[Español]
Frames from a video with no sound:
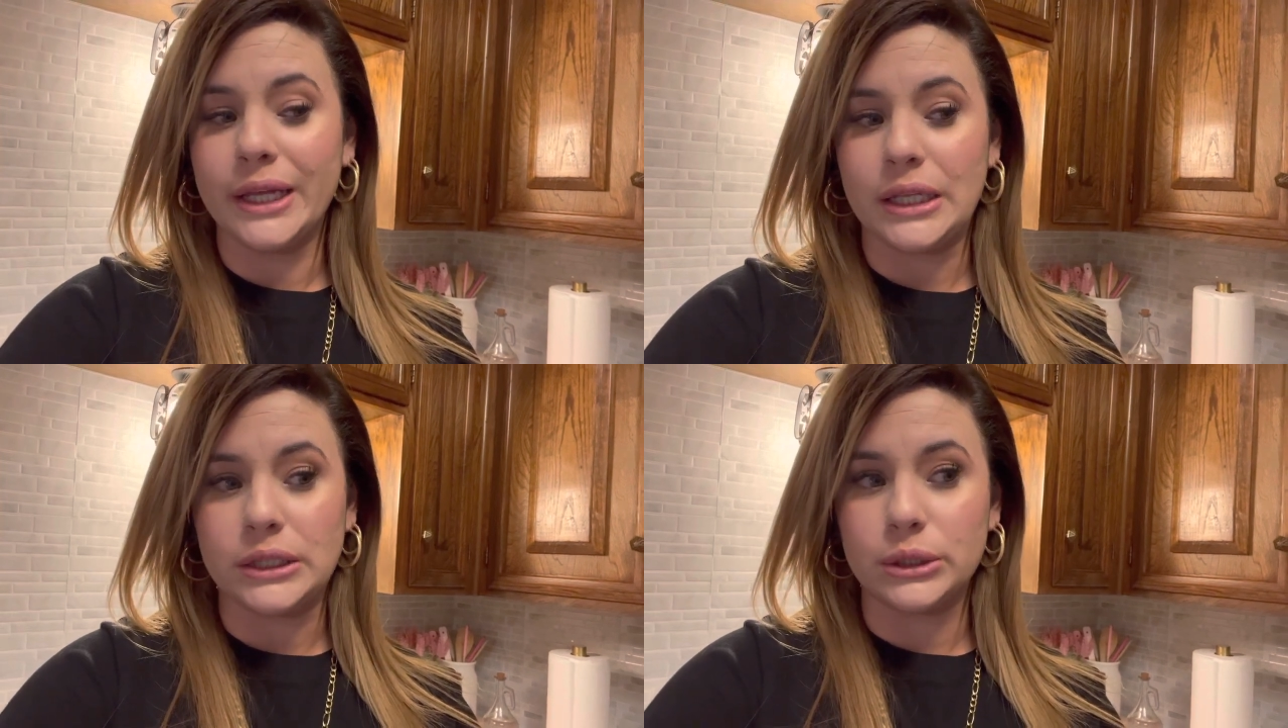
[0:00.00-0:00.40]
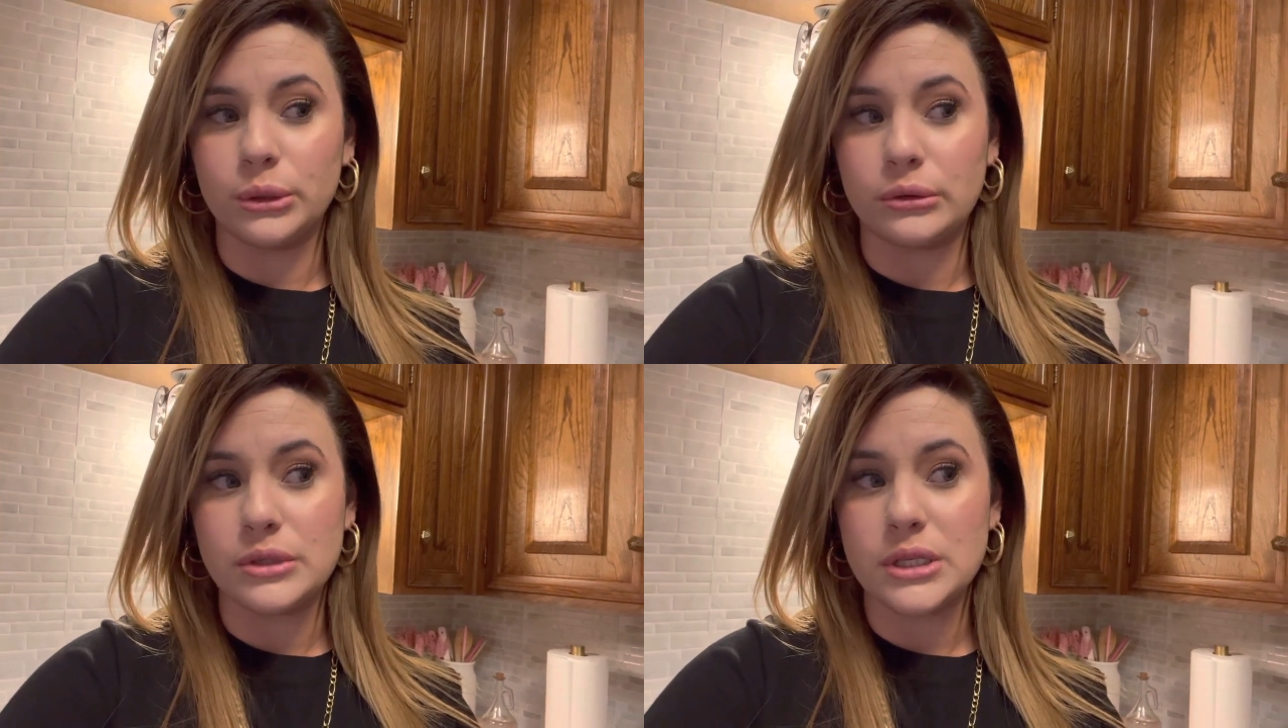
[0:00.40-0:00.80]

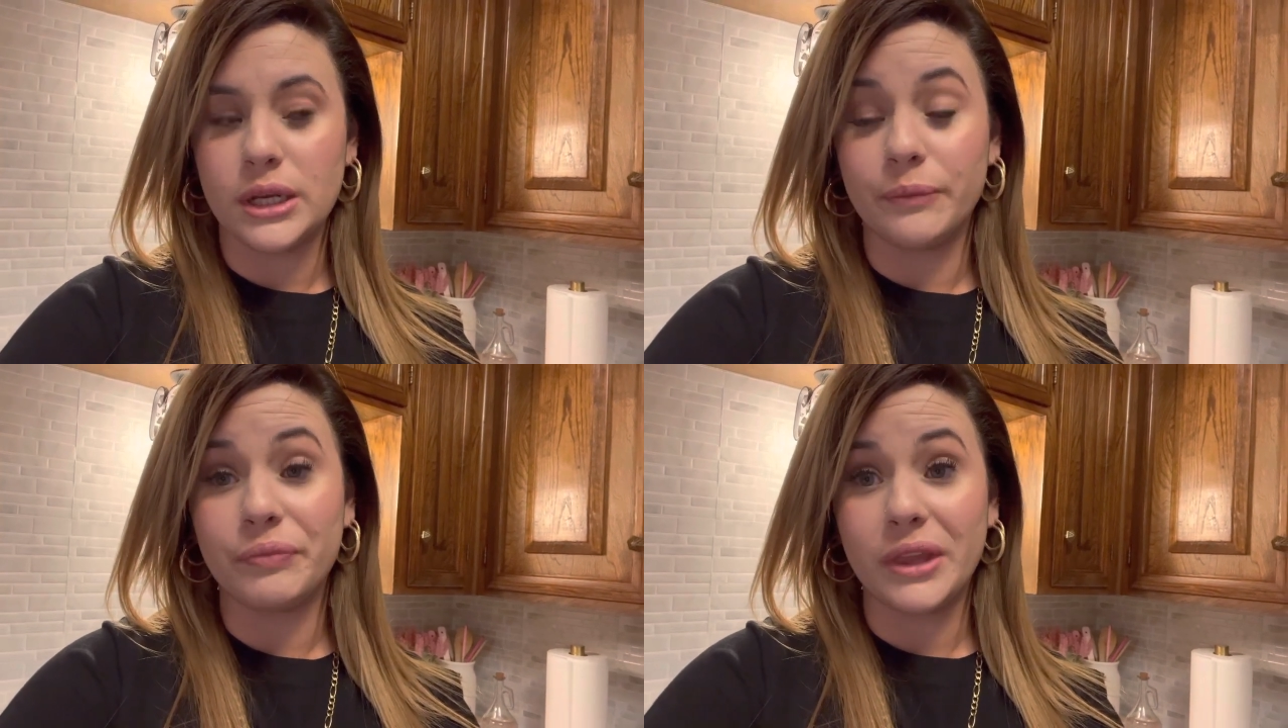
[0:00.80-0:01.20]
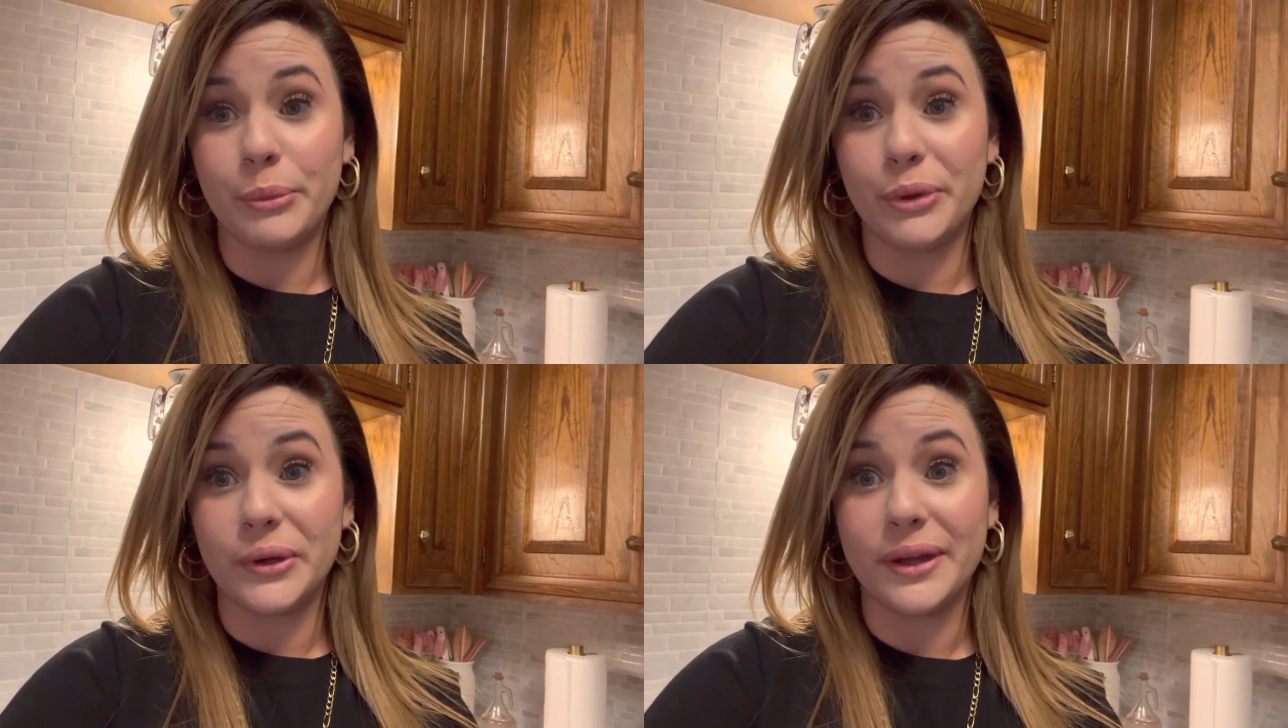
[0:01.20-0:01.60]
Entonces
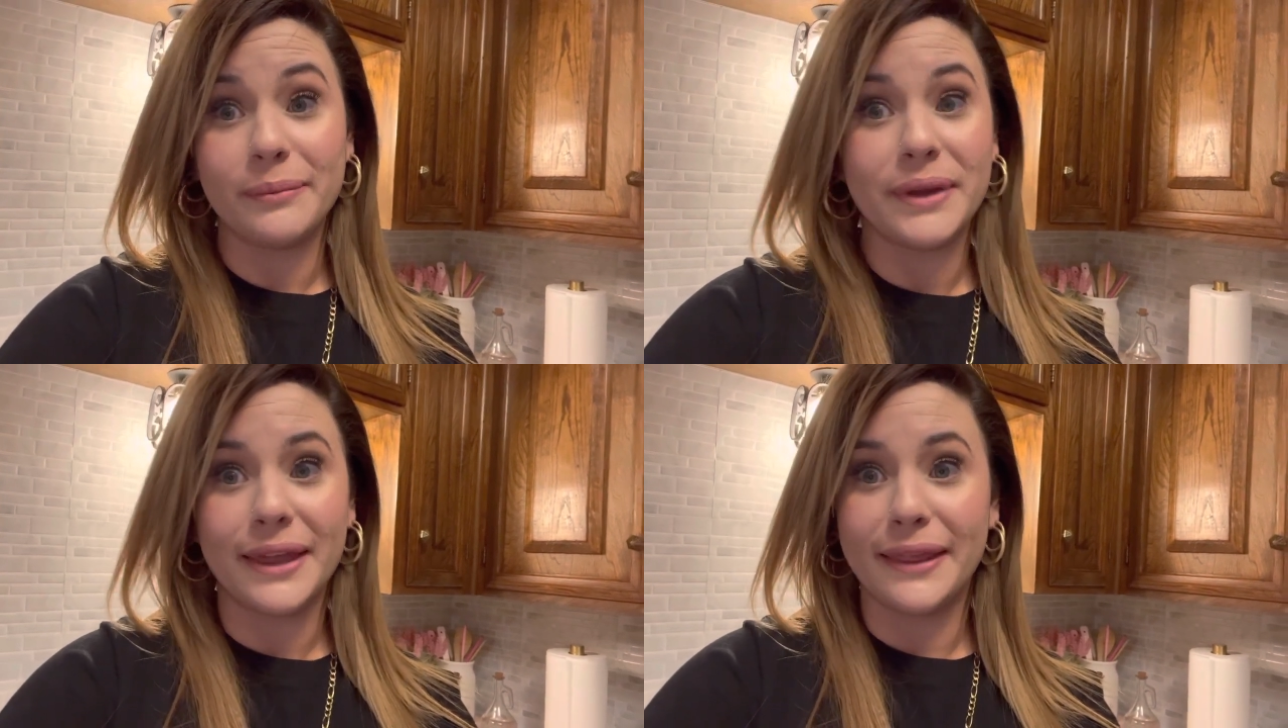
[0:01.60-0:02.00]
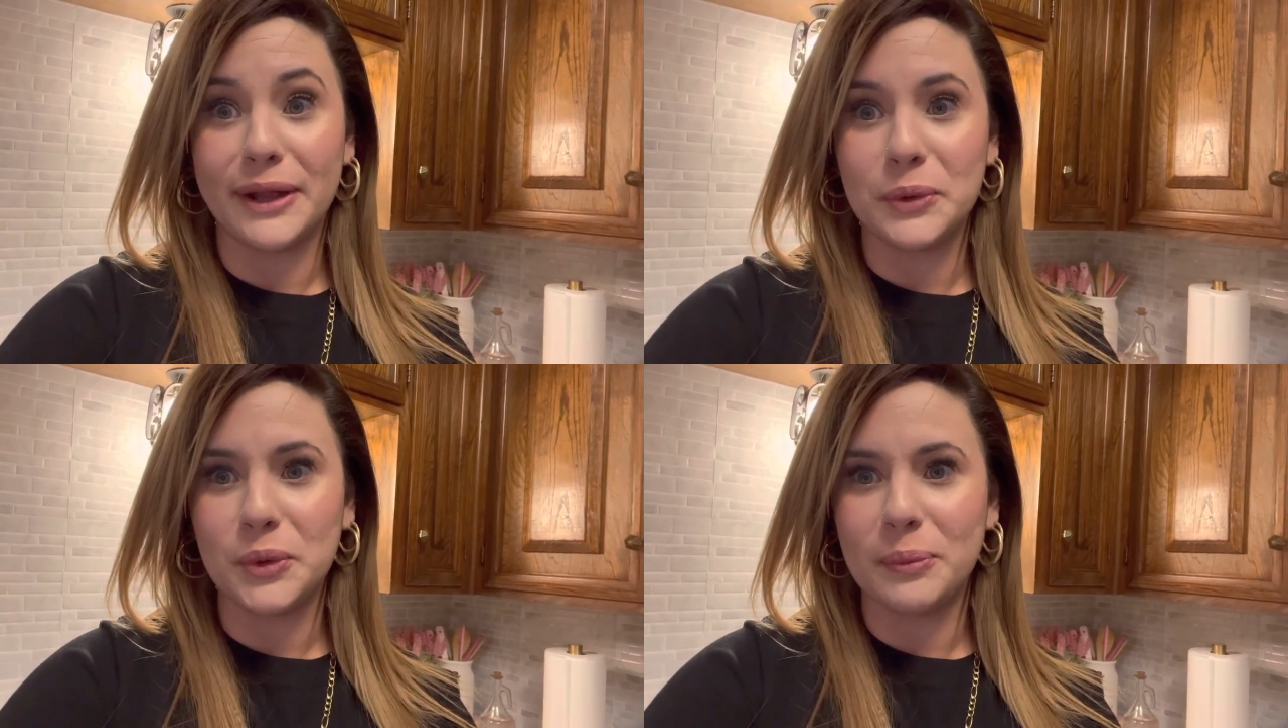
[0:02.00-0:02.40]
espero que me
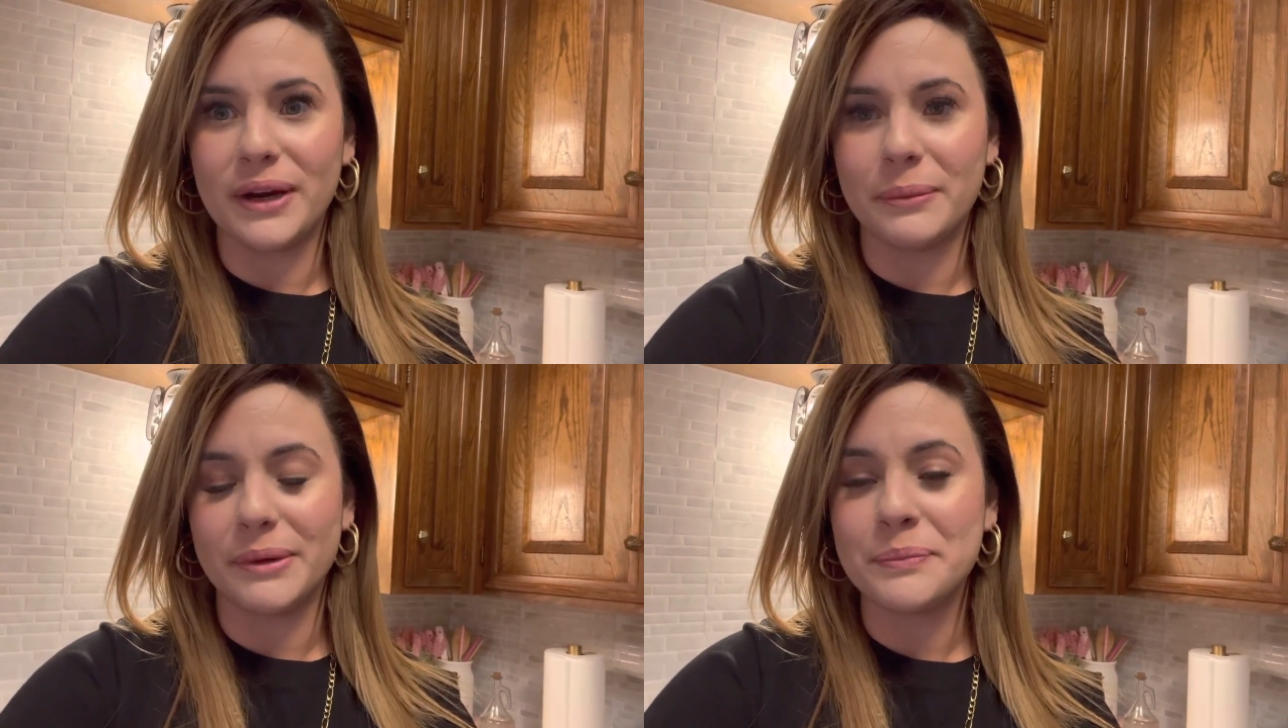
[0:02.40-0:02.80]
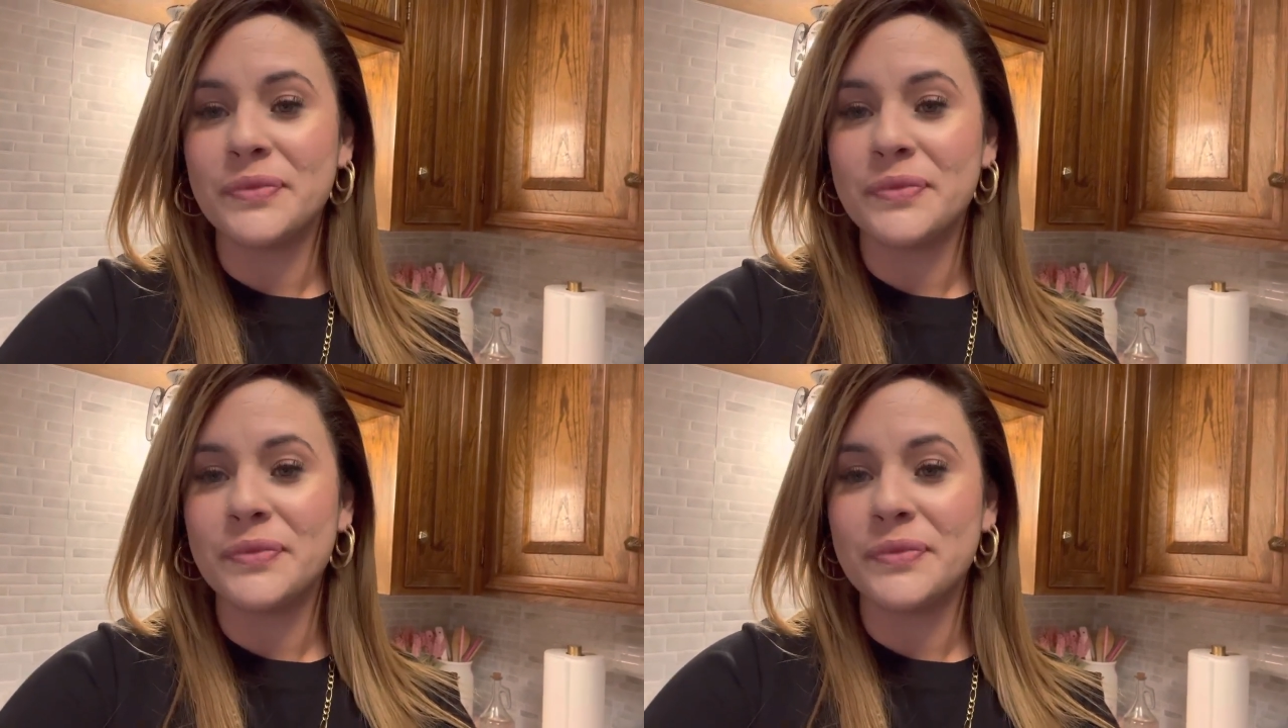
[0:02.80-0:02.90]
queden algunos para mí.